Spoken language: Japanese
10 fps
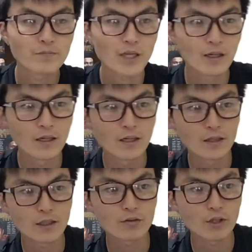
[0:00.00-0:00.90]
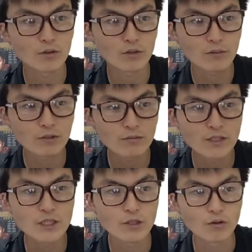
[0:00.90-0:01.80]
えー、なんとあの
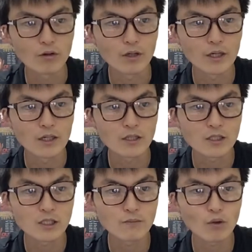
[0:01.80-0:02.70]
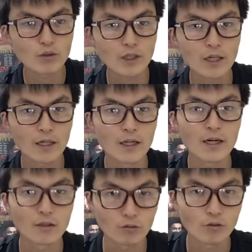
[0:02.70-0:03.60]
WBC の、えー、シルバー王座がかけられ
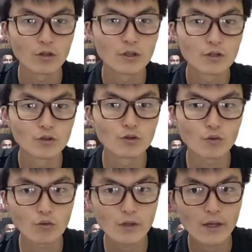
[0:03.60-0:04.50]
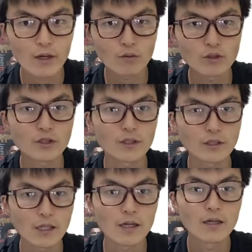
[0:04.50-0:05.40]
るというところで、えー、本日はです
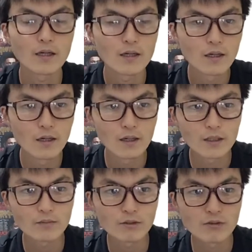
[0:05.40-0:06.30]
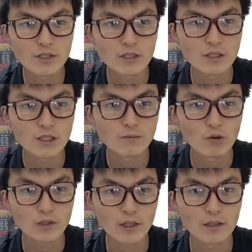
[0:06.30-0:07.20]
ね、えー、WBC シルバー王
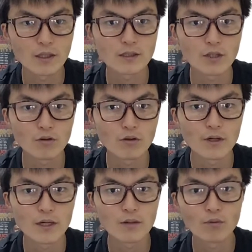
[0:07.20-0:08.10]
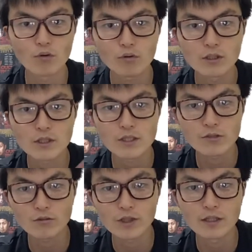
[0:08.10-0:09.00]
座決定戦の、えー、モロニー選手
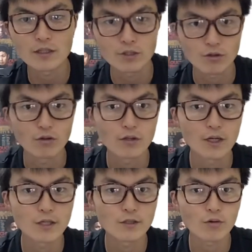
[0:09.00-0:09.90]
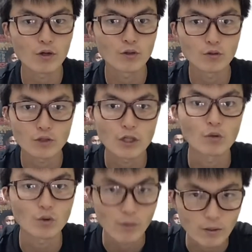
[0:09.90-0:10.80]
とグリア選手の、えー、勝敗予想をしていこう
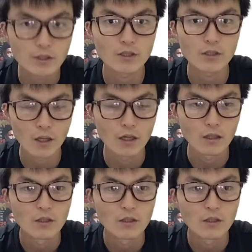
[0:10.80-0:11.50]
と思います。はい。